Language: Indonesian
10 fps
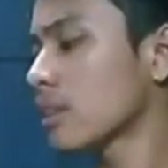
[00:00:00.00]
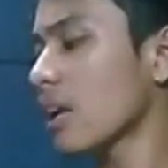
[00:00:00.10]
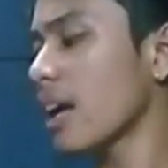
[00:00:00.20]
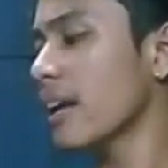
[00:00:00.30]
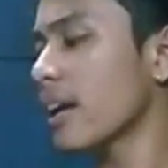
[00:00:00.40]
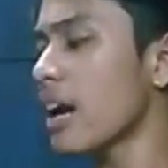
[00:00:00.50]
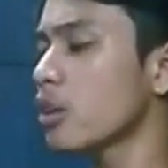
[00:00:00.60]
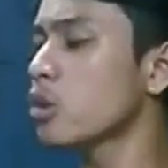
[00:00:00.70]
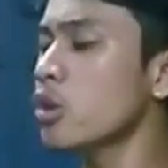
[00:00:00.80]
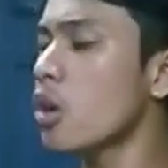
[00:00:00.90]
Teladekan
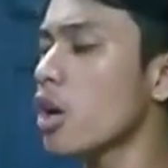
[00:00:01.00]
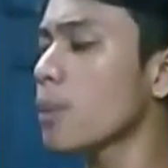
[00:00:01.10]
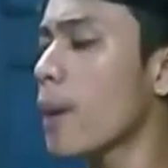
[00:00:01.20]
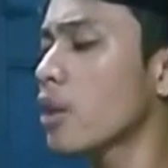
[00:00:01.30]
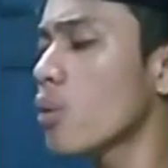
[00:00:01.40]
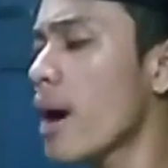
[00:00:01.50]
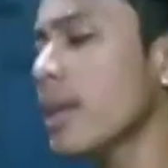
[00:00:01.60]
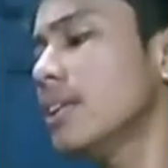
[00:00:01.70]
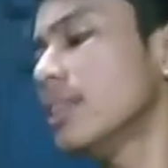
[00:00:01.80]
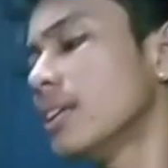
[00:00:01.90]
Gunung Ori Banyuwangi